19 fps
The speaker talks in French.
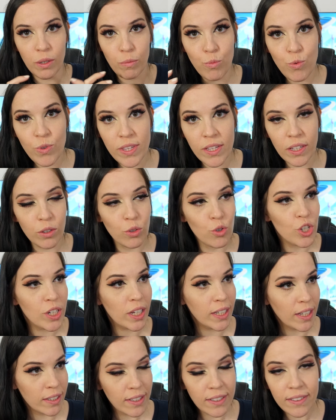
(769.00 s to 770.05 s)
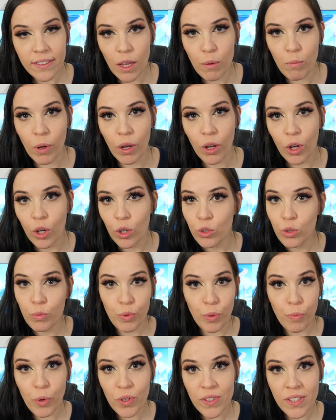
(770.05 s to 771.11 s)
des musiques, de chacun des thèmes.
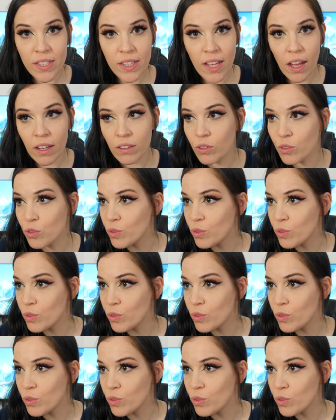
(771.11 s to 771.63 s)
Depuis Mondstadt,